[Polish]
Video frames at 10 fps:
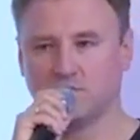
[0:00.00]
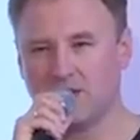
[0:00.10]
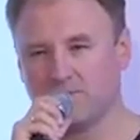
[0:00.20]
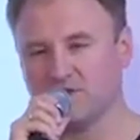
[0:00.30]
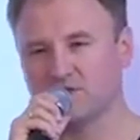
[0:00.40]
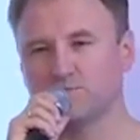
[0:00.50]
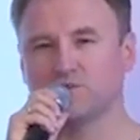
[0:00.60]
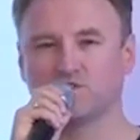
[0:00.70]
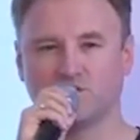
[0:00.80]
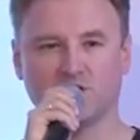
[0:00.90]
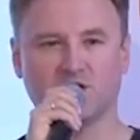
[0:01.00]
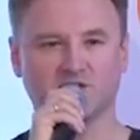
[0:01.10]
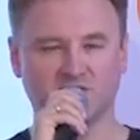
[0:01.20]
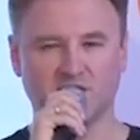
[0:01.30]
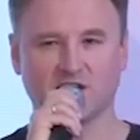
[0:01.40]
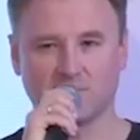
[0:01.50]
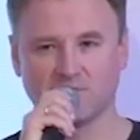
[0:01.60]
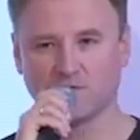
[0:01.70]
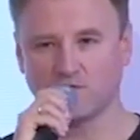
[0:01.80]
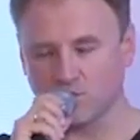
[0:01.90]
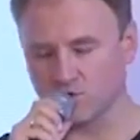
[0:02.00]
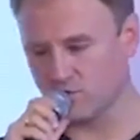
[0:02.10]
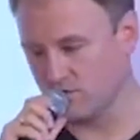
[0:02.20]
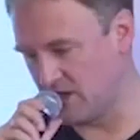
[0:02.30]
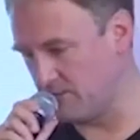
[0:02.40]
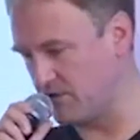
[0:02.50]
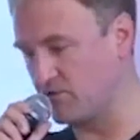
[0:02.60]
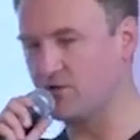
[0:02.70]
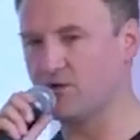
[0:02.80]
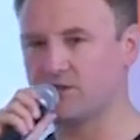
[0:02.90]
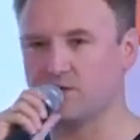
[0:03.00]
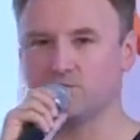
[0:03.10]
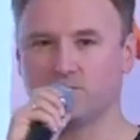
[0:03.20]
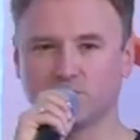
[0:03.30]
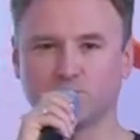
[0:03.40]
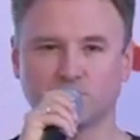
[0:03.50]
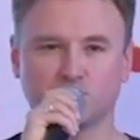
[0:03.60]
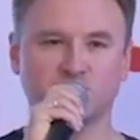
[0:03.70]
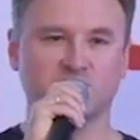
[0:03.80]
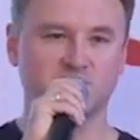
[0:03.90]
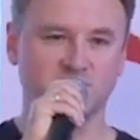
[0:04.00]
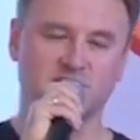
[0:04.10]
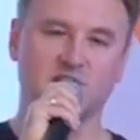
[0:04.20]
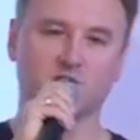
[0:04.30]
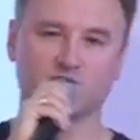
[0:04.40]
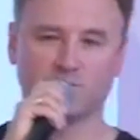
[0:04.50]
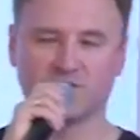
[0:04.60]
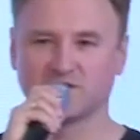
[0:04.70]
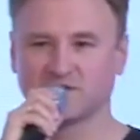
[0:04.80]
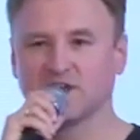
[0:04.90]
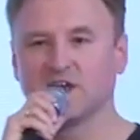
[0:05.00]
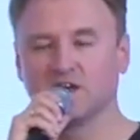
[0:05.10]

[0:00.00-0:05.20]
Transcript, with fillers: lepiej sypnąć trochę kas na reklamę w Google, lepiej trochę tam pod, podrzucić jakichś insertów do prasy,